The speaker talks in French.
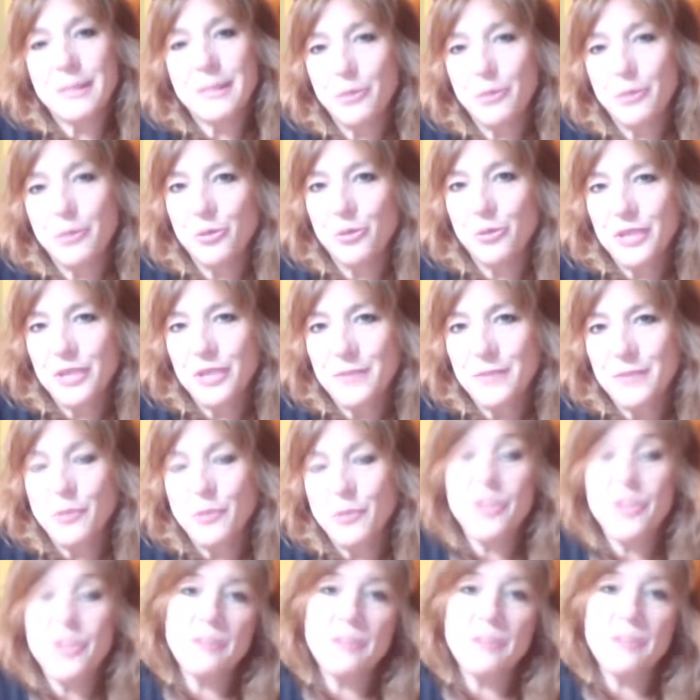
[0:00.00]
y en a beaucoup qui me
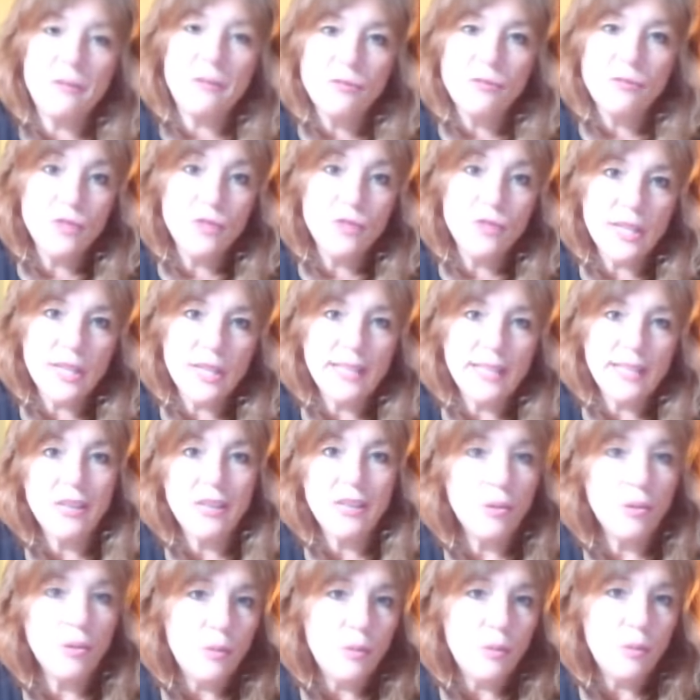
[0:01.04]
le disent, bah, vous vous
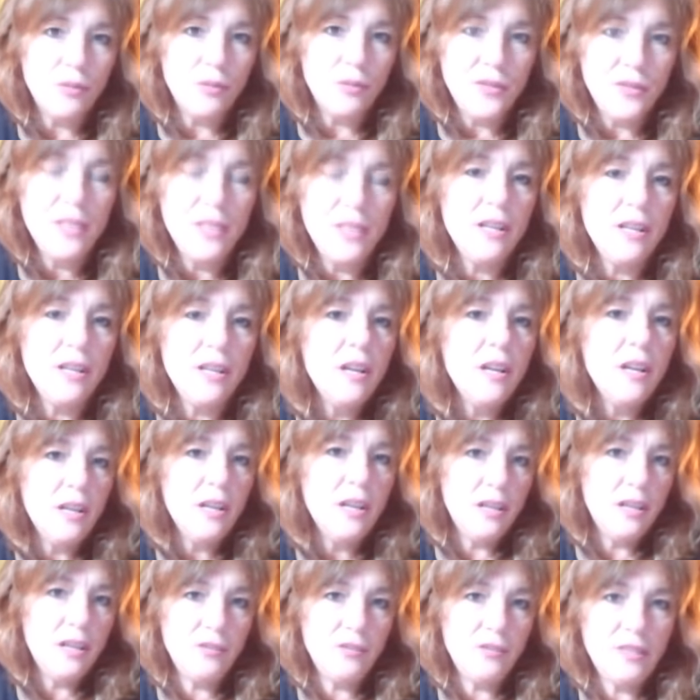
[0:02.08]
créez un profil
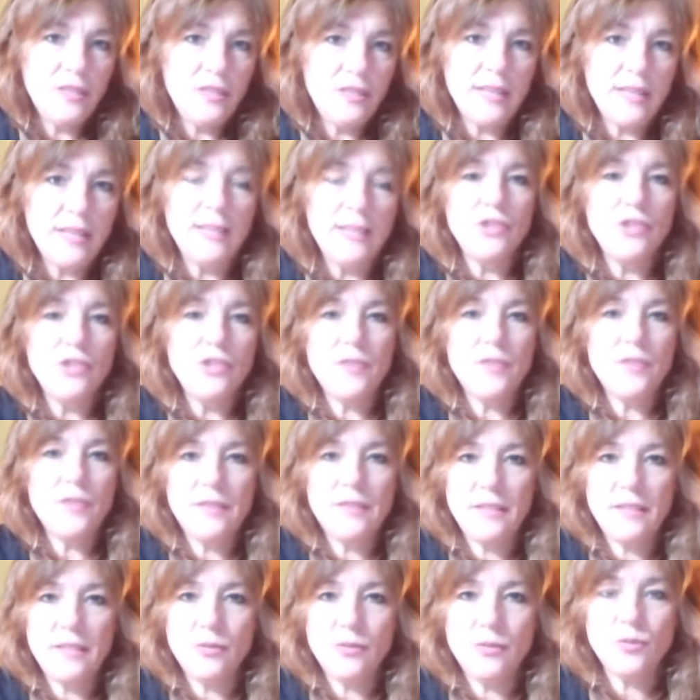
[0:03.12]
et vous y allez. Je vais
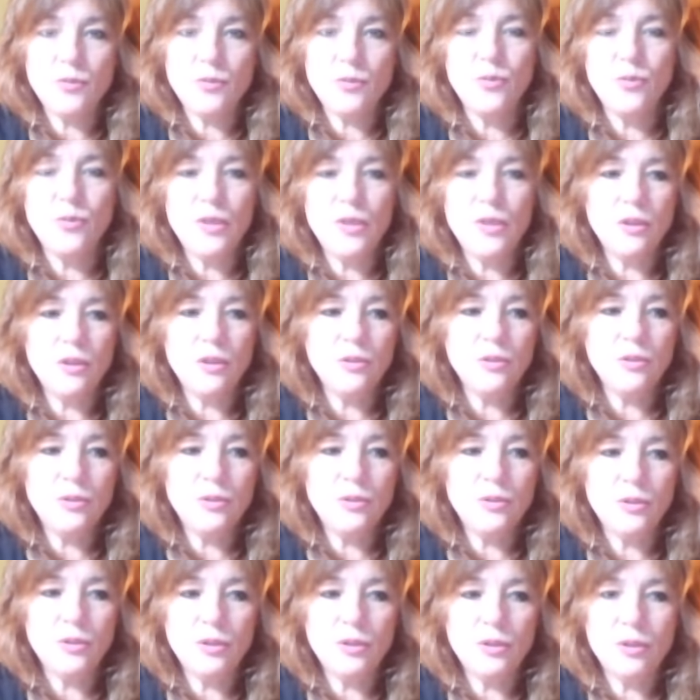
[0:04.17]
essayer de trouver une
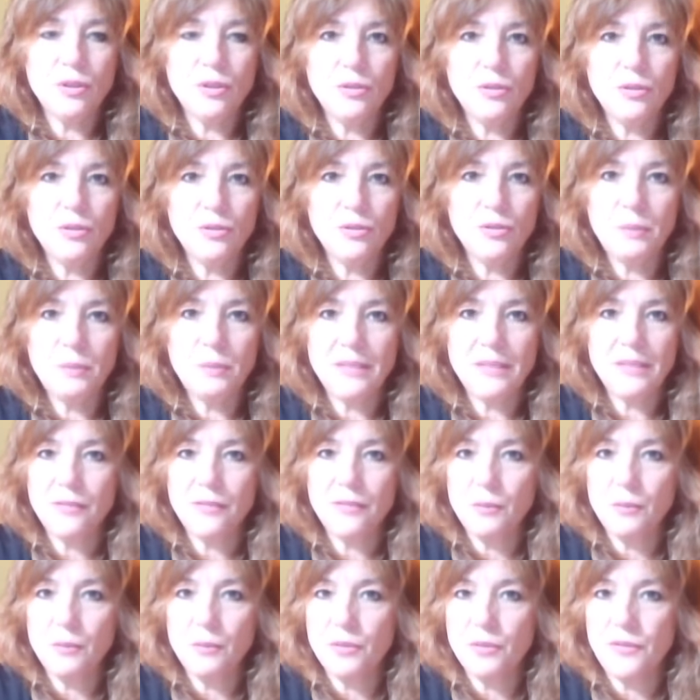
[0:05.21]
autre
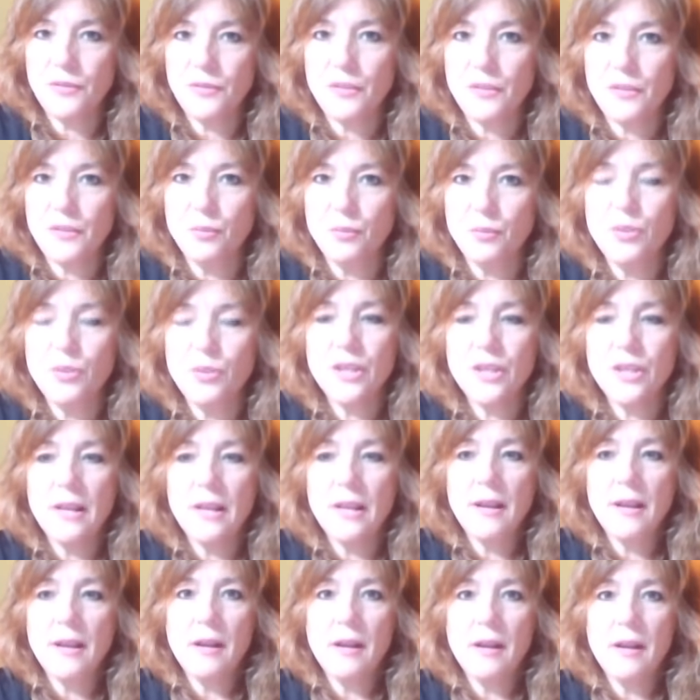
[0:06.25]
plateforme que Facebook.
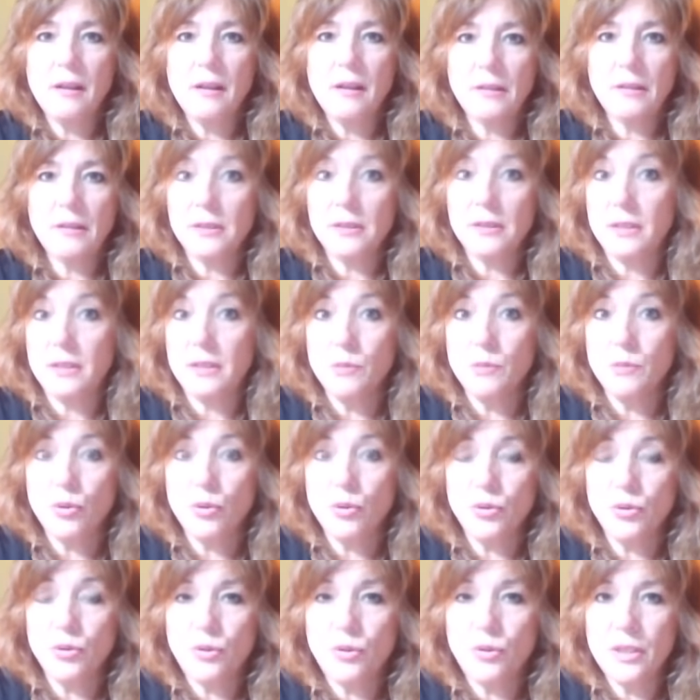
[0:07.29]
Euh, qui me
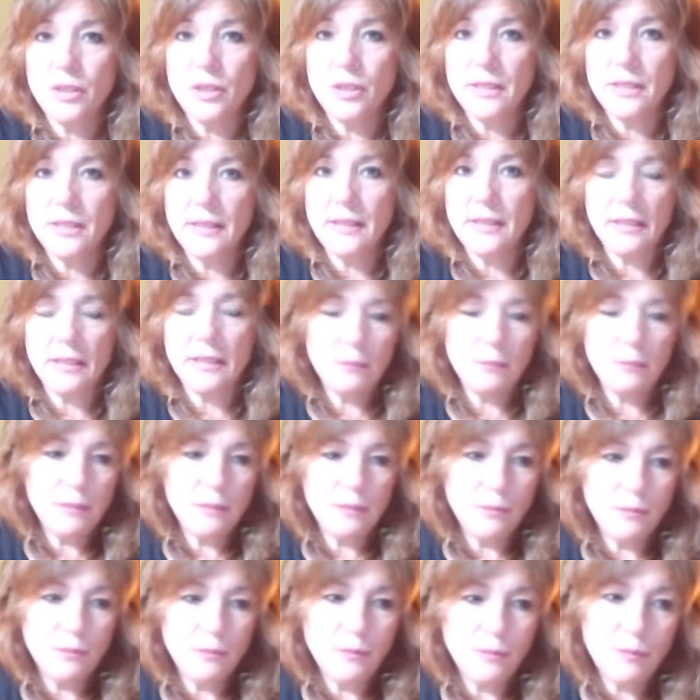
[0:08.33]
contrôle et qui n'arrête pas,
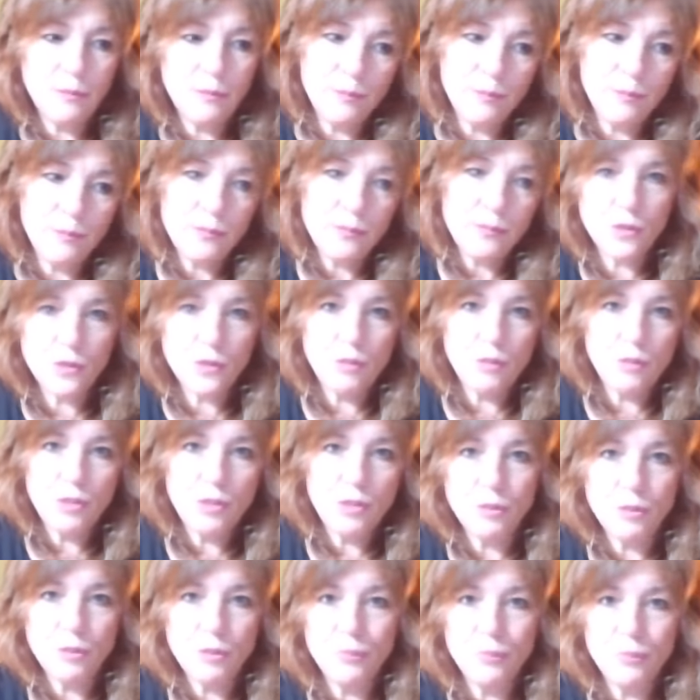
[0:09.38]
de, qui me
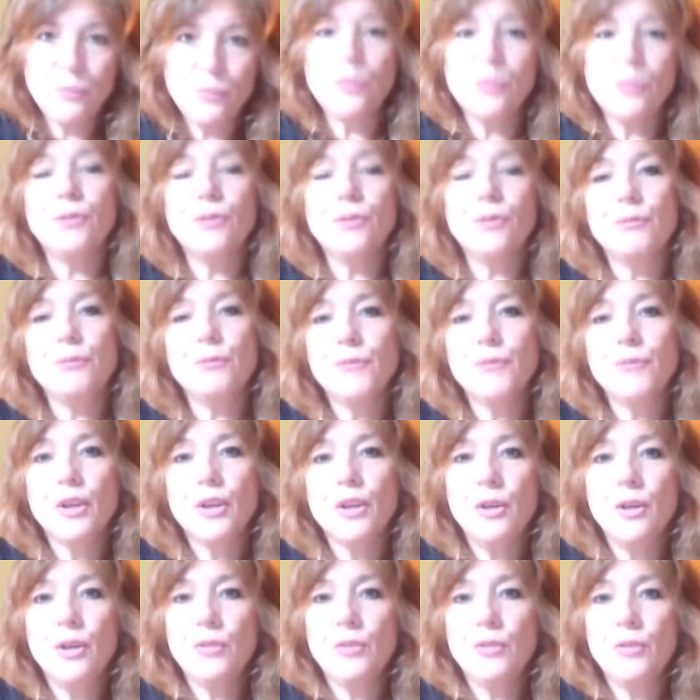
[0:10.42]
dit un peu euh,
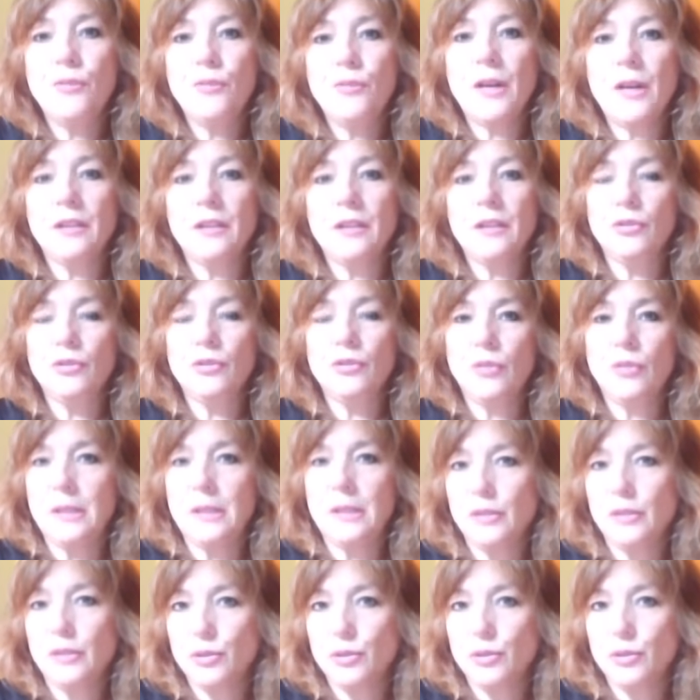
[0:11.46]
de faire attention
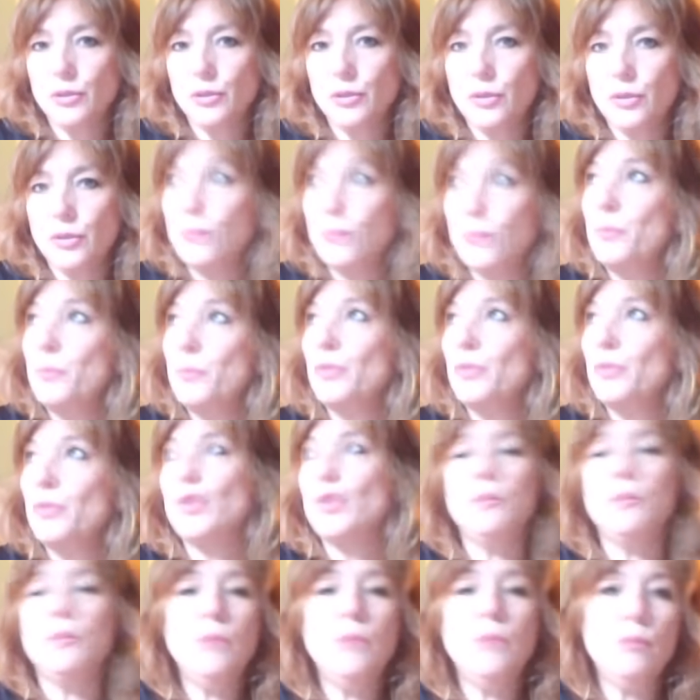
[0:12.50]
à ce que euh, vous
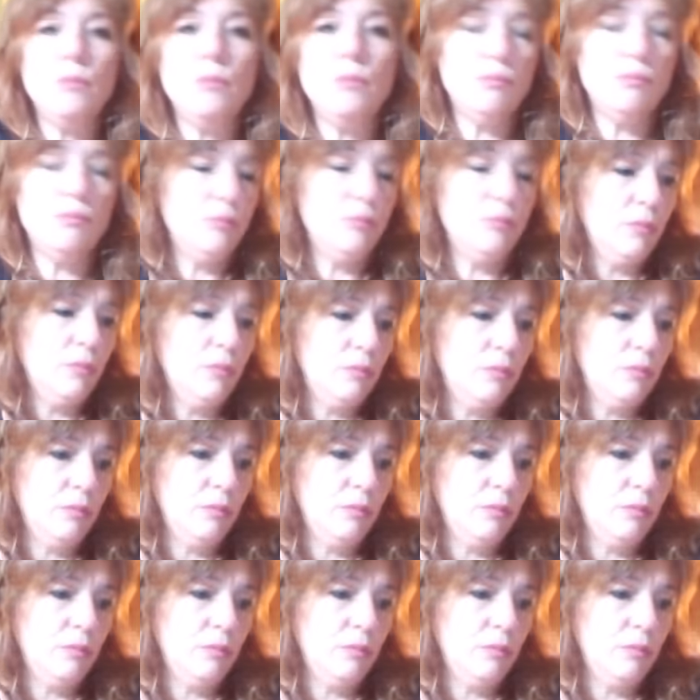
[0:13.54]
postez. Mais bon,